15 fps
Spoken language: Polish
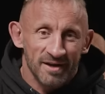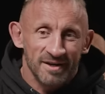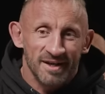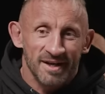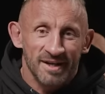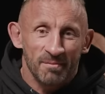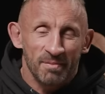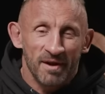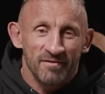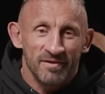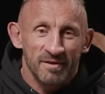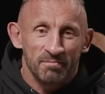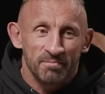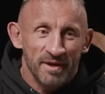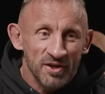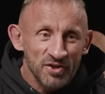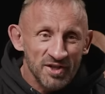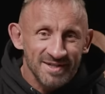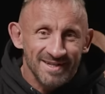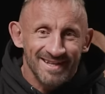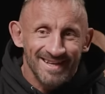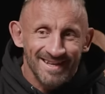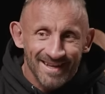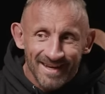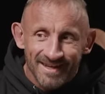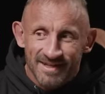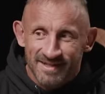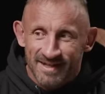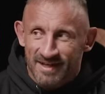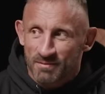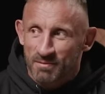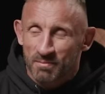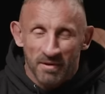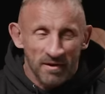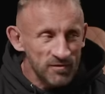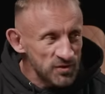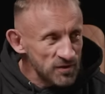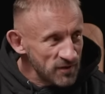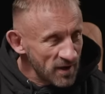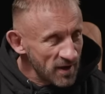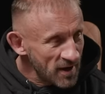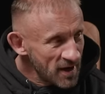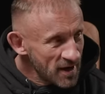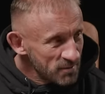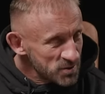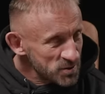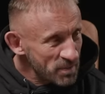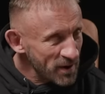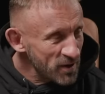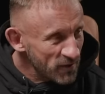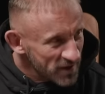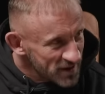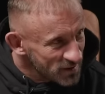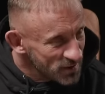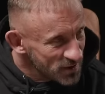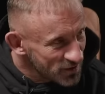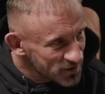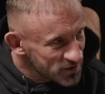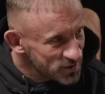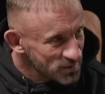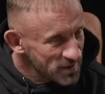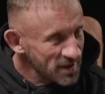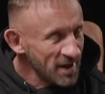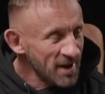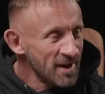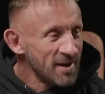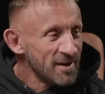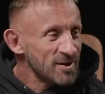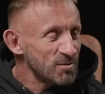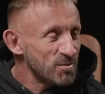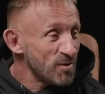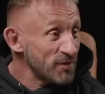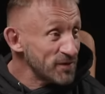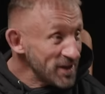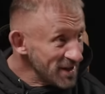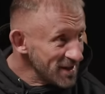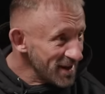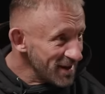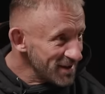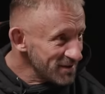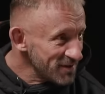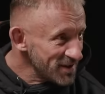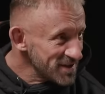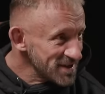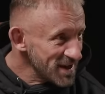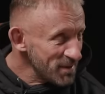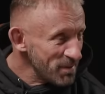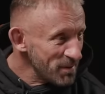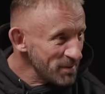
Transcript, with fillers: i tak naprawdę pierwsze zetknięcie z takimi prawdziwie przypakowanymi gośćmi to było w kinie, więc ja no